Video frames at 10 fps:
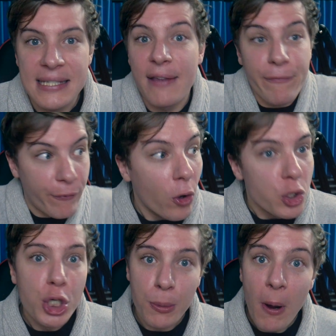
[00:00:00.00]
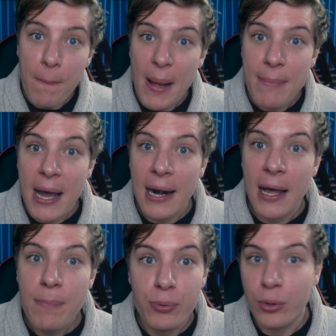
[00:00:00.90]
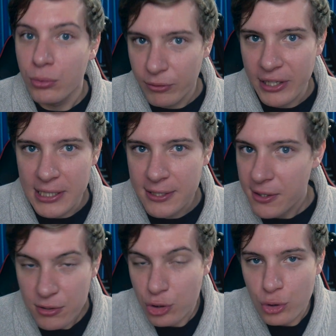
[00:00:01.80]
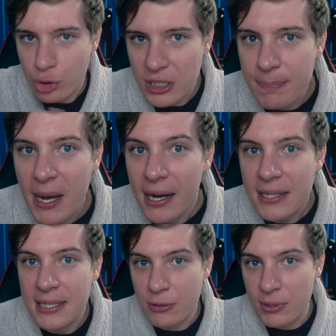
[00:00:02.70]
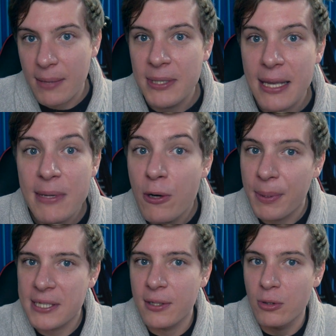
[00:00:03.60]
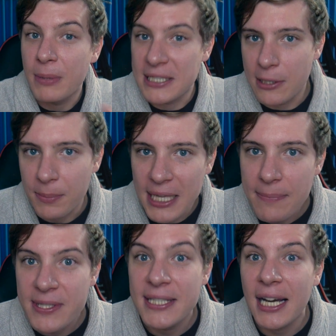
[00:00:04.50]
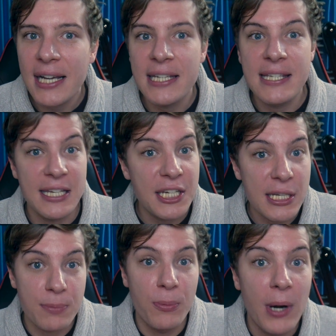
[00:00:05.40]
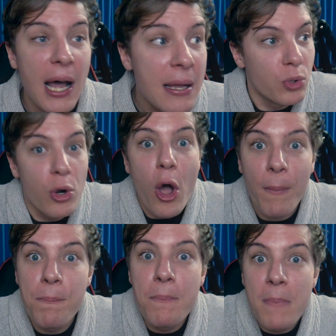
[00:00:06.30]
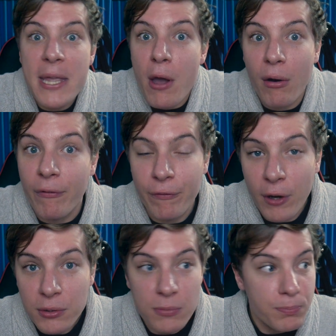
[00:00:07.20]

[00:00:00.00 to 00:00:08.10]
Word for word: C'est franchement pas mal hein, pour une nouvelle licence. Je, je dis pas, hein, Tatsuya Minami, le président de Platinum Games, dira qu'il s'agit à ce moment-là de leur meilleure vente